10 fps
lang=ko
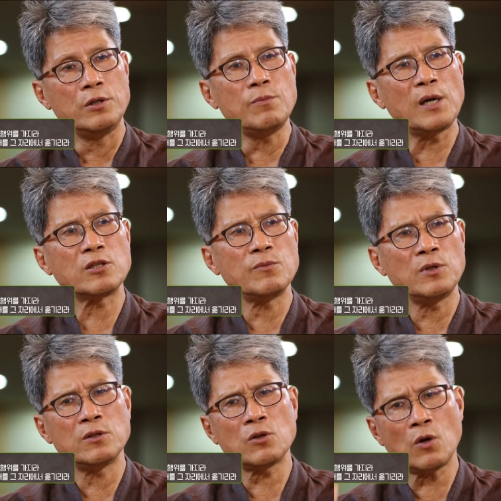이
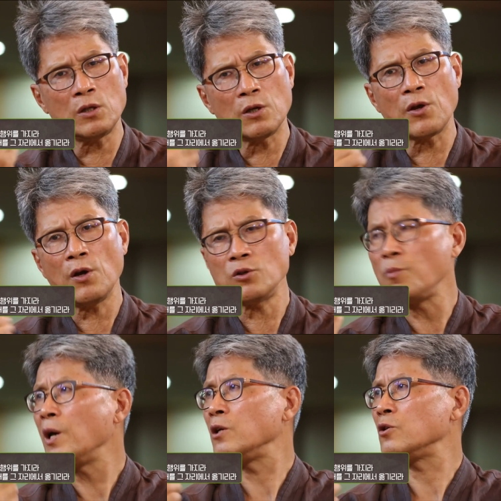말씀이 저한테
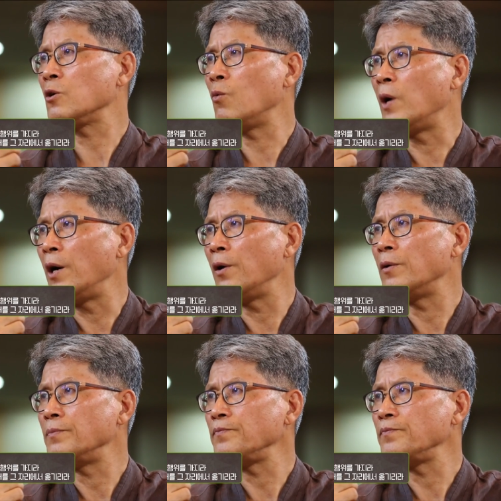계속 메아리처럼 와요.